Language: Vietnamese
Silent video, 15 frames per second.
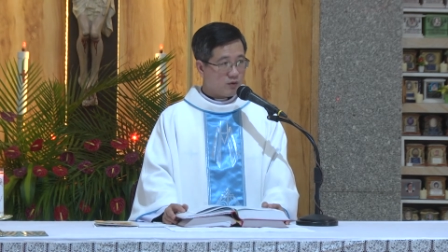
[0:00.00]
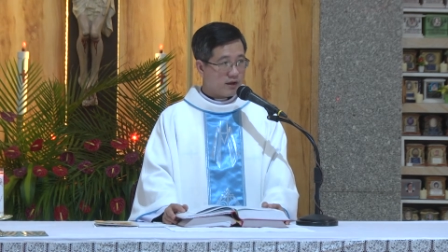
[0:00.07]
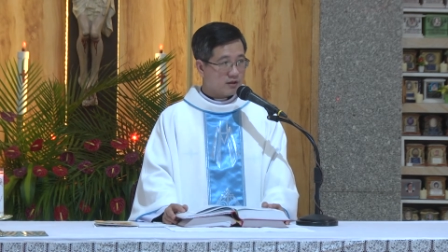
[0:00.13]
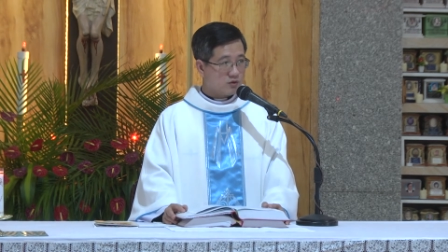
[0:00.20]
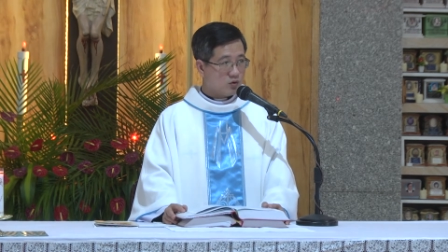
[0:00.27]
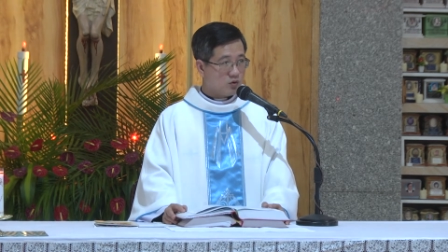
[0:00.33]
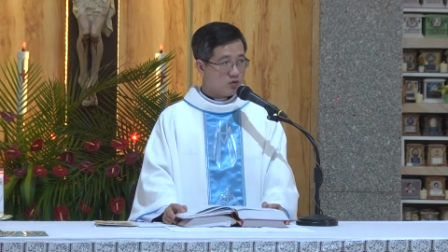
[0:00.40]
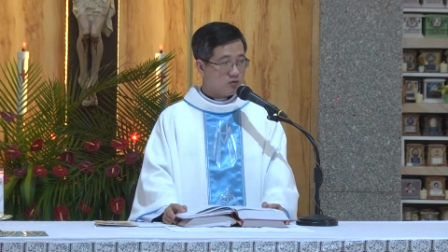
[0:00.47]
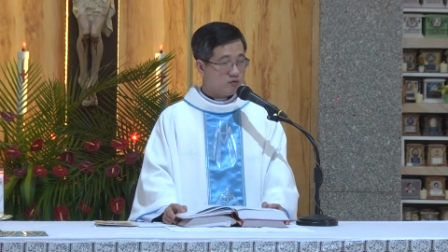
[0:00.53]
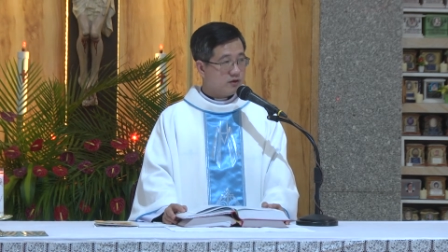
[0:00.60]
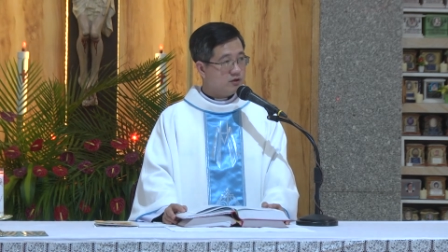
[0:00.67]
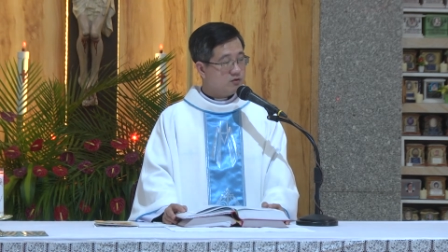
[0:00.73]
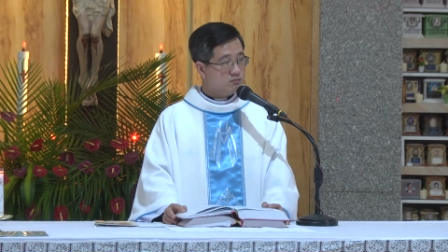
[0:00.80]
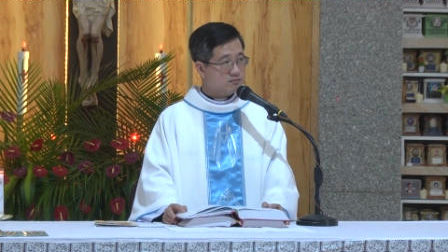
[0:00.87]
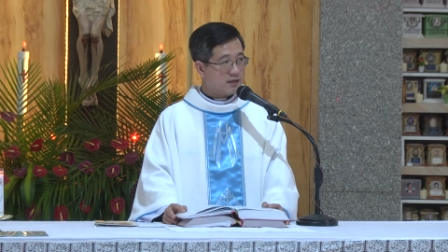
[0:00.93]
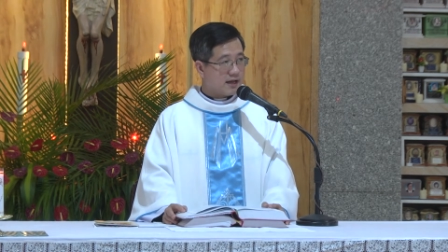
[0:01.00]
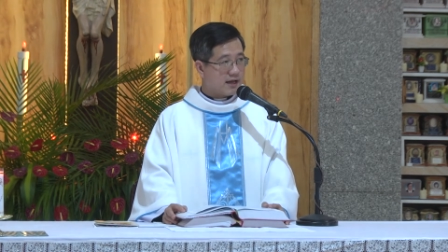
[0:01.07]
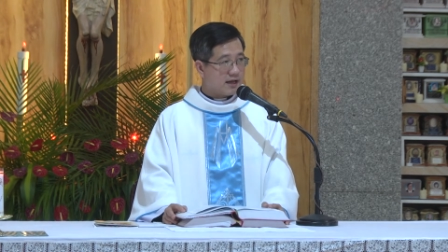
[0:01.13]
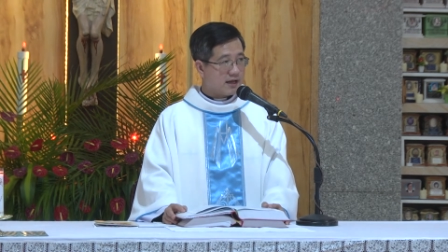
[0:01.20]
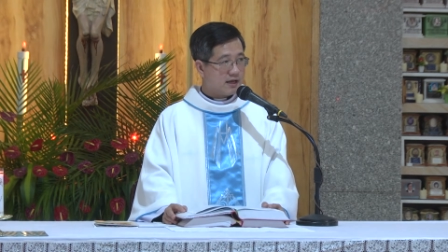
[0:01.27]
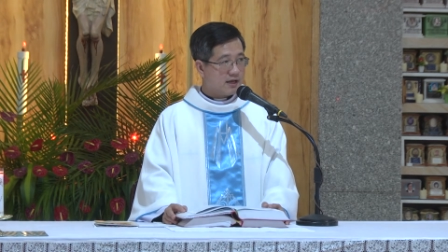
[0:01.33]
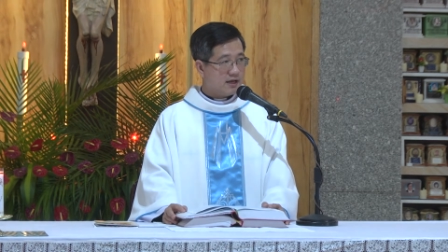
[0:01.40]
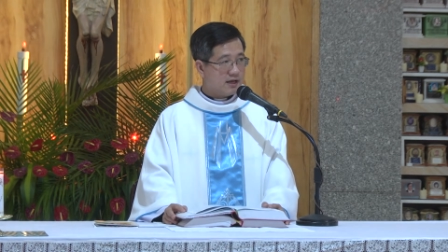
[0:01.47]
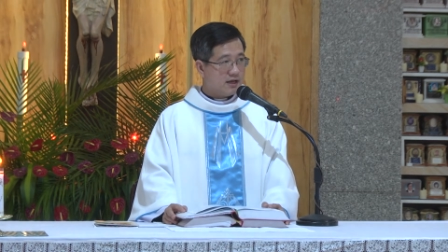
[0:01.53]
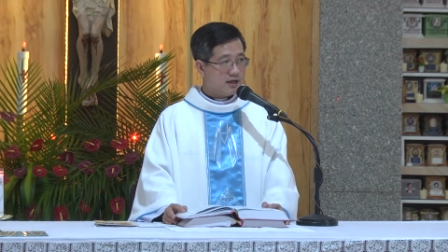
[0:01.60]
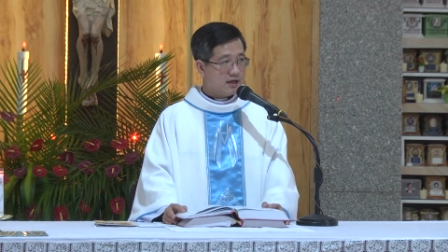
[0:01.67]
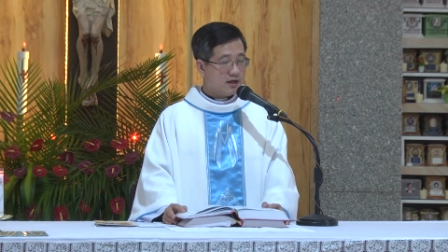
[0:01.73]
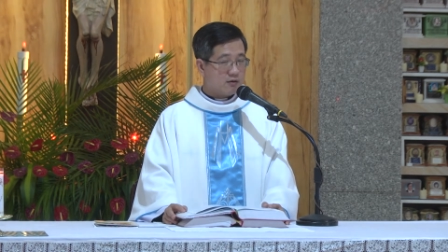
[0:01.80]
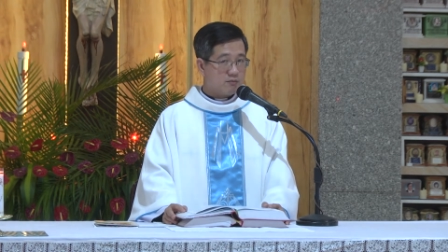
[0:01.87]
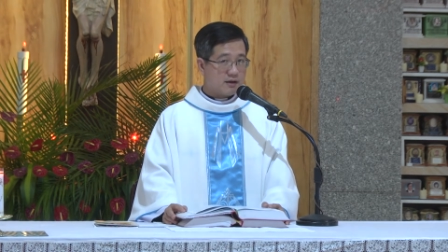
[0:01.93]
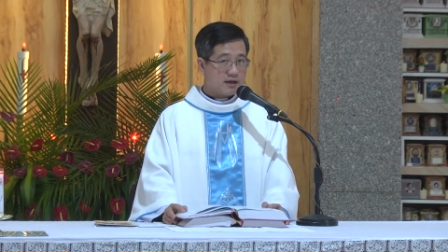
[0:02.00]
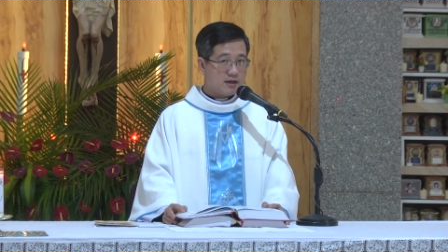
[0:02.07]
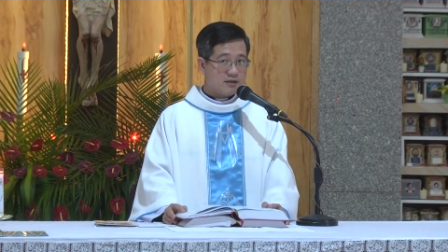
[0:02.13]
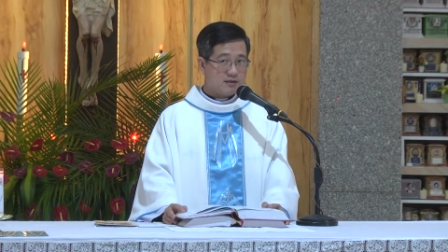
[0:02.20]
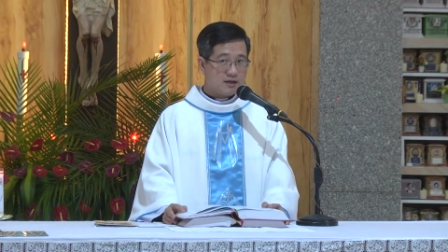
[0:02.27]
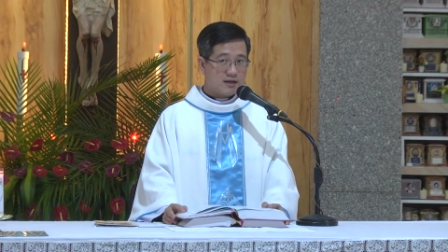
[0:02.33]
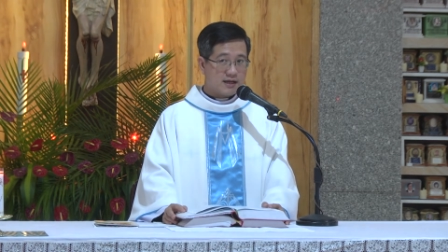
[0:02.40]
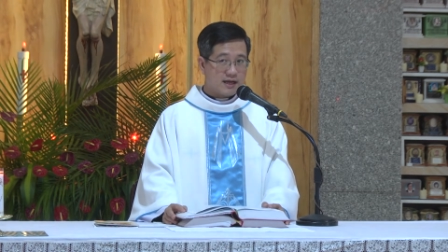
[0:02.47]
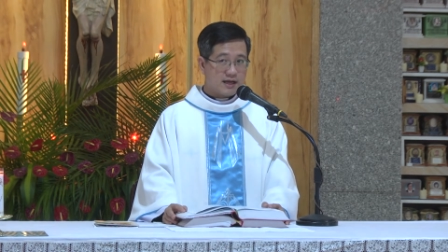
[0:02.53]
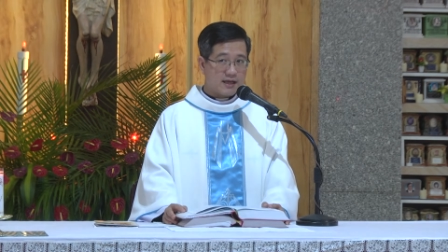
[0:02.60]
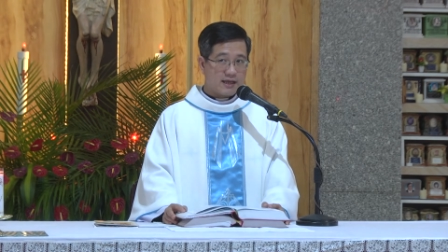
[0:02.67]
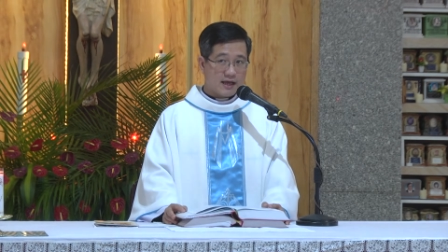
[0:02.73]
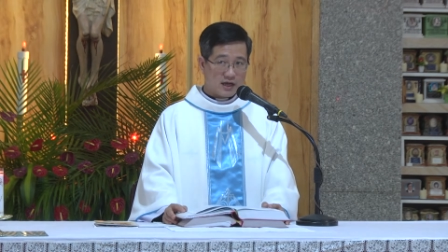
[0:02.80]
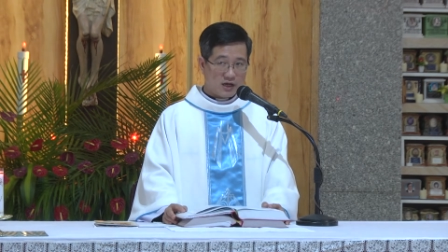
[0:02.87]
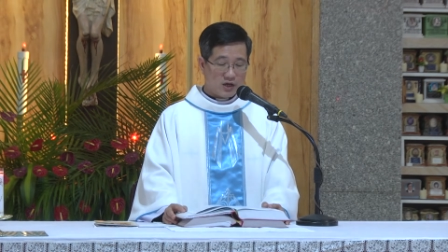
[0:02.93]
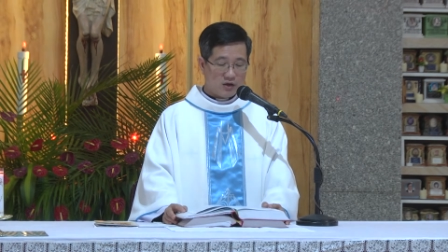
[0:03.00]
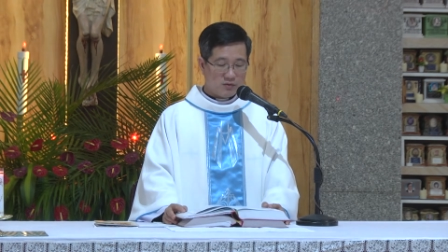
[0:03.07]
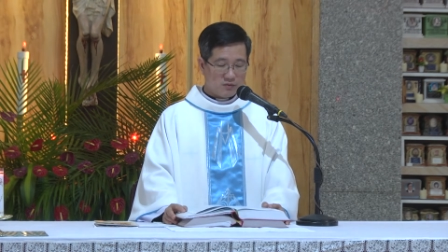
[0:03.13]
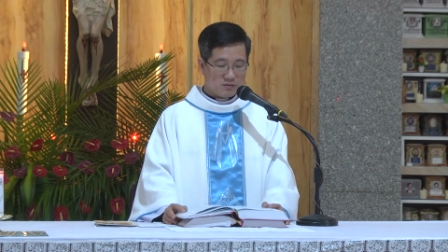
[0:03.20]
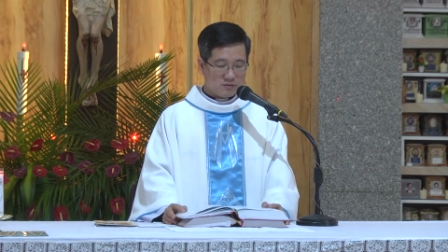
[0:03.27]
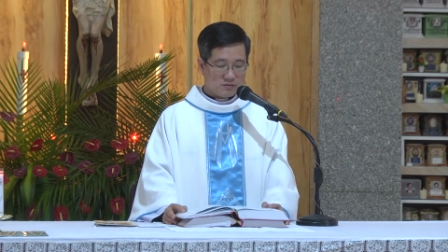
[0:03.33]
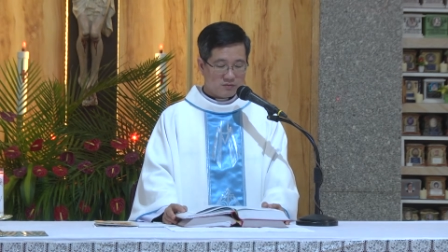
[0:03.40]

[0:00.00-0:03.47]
quen thuộc với chúng ta. Ông ấy tên là Gia-kêu.